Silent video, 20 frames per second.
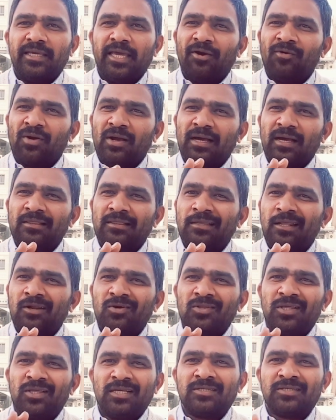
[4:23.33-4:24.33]
ఏ ఒక్క
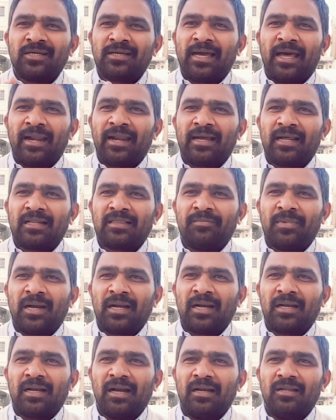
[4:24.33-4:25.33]
తెలుగుదేశం కార్యకర్త
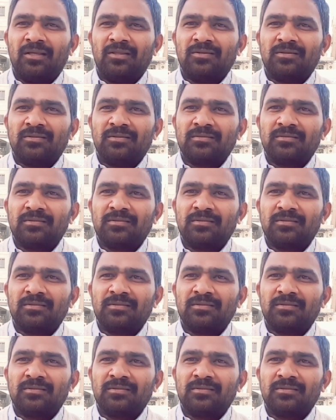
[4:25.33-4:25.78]
మాట్లాడలేదు